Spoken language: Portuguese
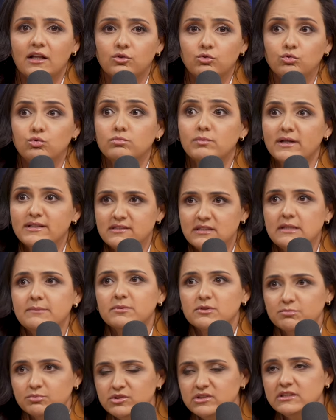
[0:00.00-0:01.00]
tudo o mais
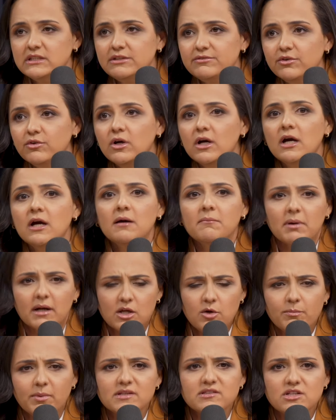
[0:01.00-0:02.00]
simples possível para
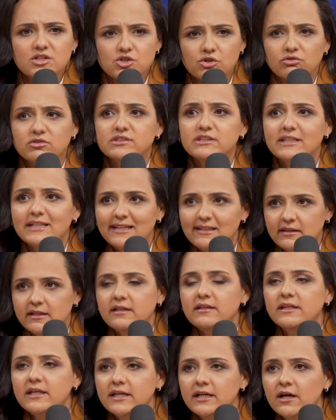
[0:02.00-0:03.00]
que o paciente consiga
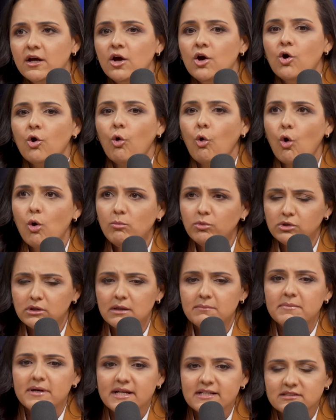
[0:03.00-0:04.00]
entender. Como
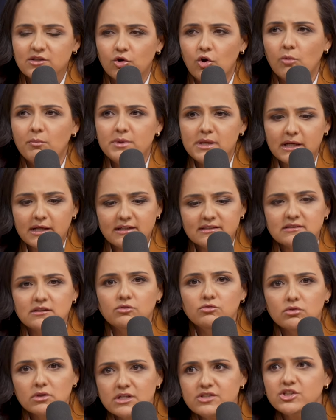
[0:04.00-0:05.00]
também essa
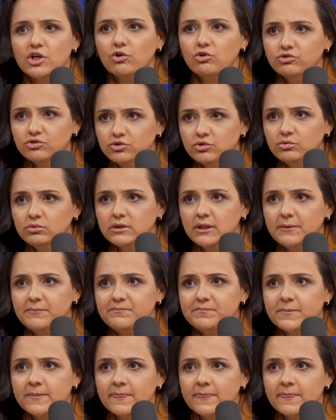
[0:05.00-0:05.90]
comunicação durante a consulta.